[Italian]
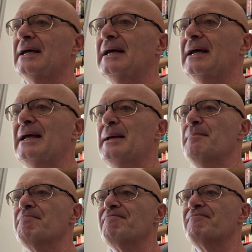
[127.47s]

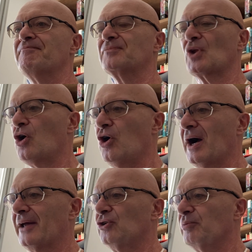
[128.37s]
Ehm,
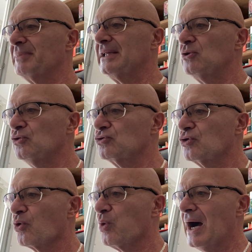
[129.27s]
ora non mi
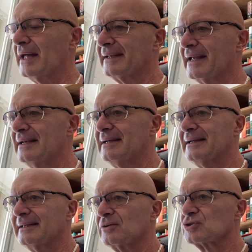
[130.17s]
dilungo qua
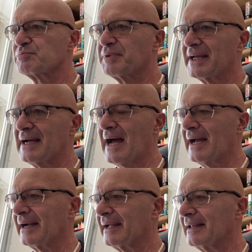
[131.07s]
nel, nello
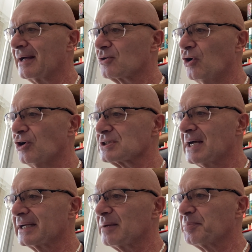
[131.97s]
spiegare la
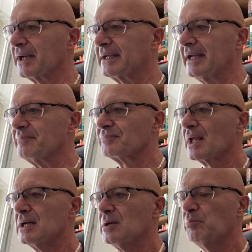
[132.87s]
cosa, anche perché
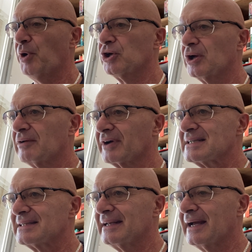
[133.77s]
poi non
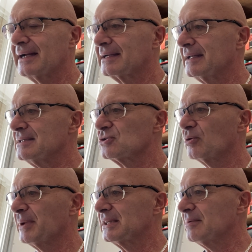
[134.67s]
avreste neanche gli
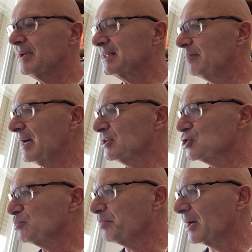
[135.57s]
strumenti
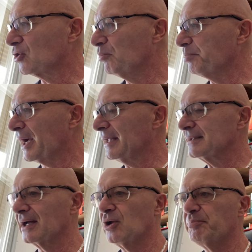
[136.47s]
matematici per
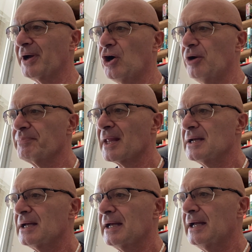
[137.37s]
comprenderlo, però
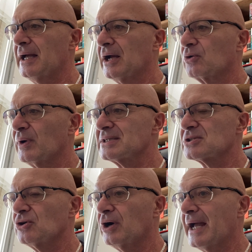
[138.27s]
eh,
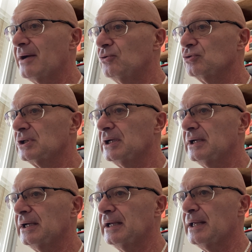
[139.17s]
questo è un,
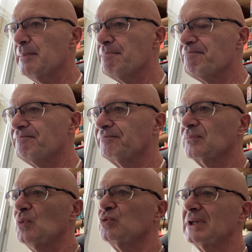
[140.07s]
eh,
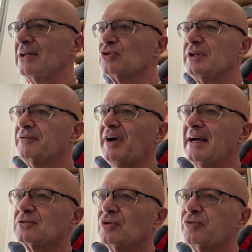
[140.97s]
un dato di
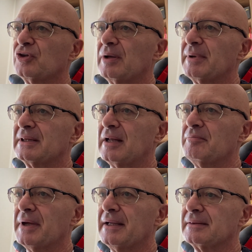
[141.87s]
fatto
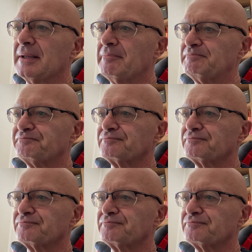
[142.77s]
fondamentalmente.